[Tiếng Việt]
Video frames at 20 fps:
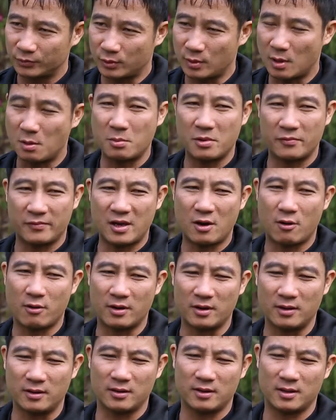Đúng không? Bởi vì họ
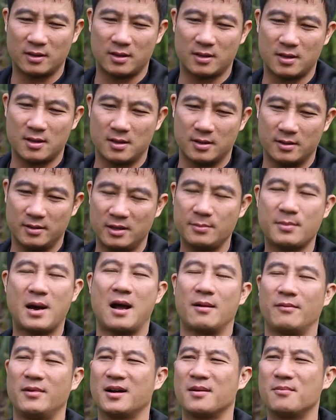đứng đi
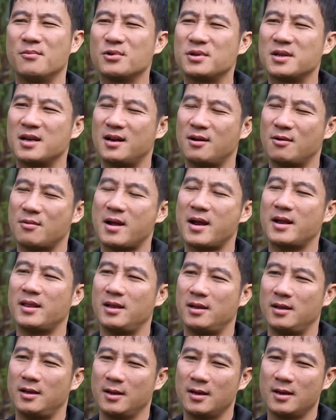bảng của Campuchia lâu nay
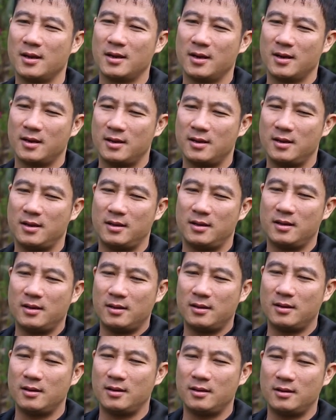thì thì, thì,
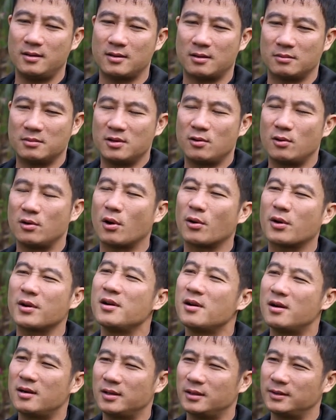thì giống như đội lót
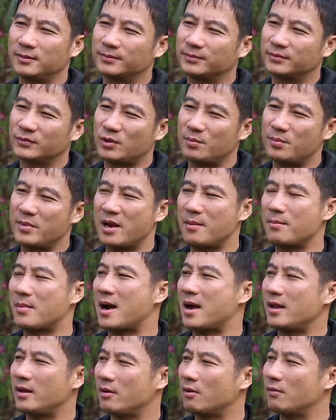đường. Còn
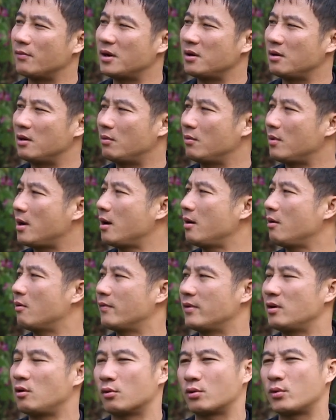Myanmar thì họ vẫn lâu nay họ
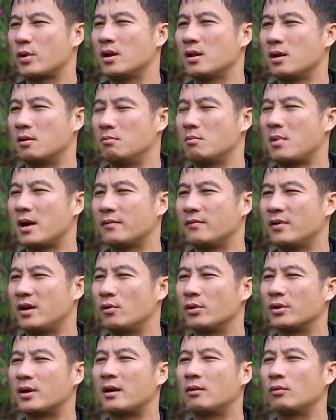vẫn có truyền thống mạnh về
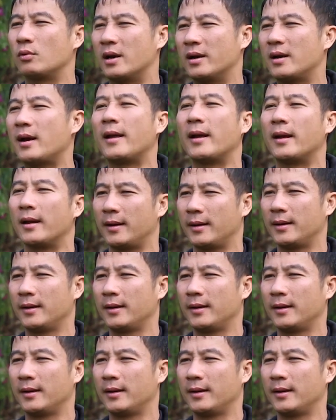đội tuyển trẻ.